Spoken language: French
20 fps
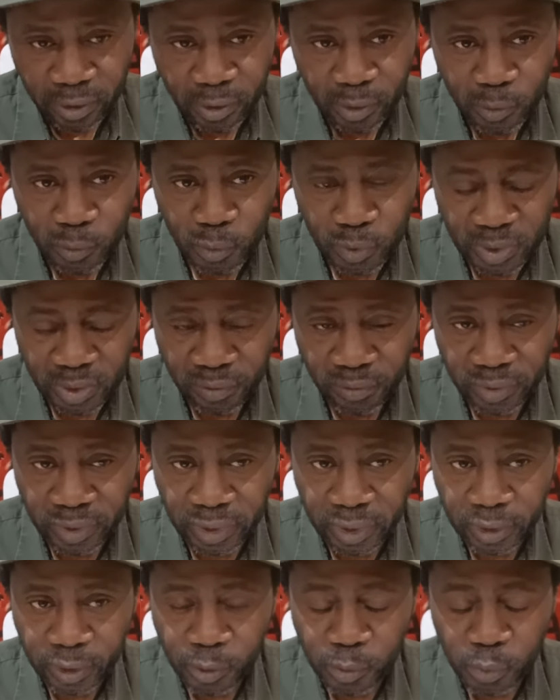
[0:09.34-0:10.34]
Vous
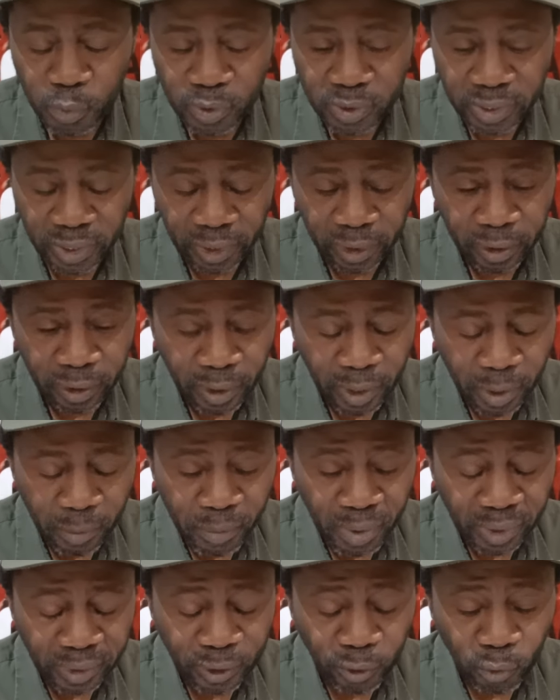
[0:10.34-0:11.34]
savez, depuis hier, à
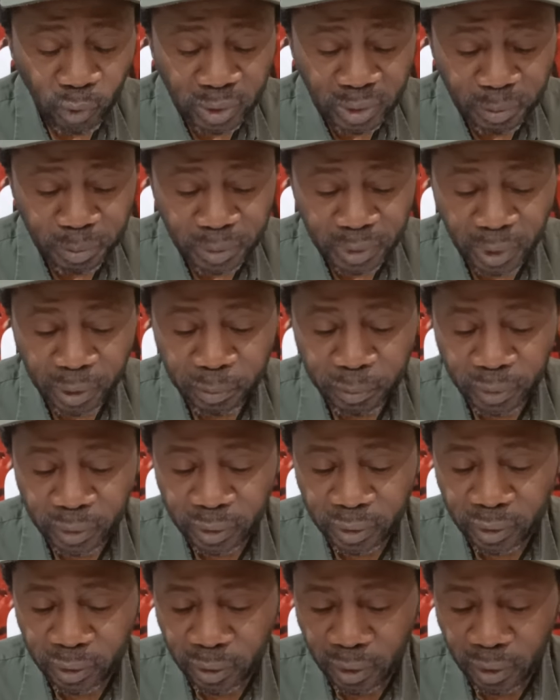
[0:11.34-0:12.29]
mardi 3 septembre,